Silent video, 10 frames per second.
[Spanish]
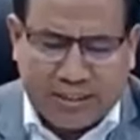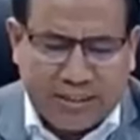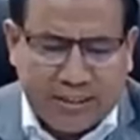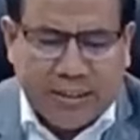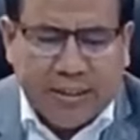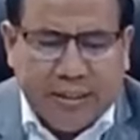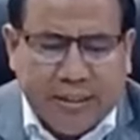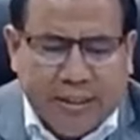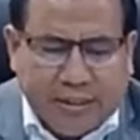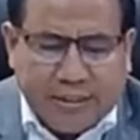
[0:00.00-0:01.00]

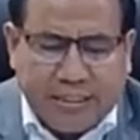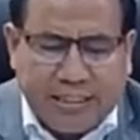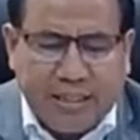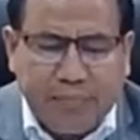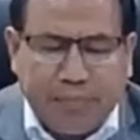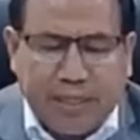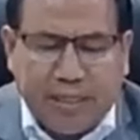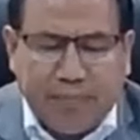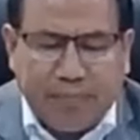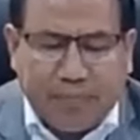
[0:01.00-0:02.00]
Siempre se ha
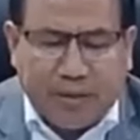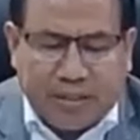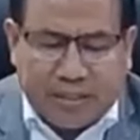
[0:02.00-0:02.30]
expresado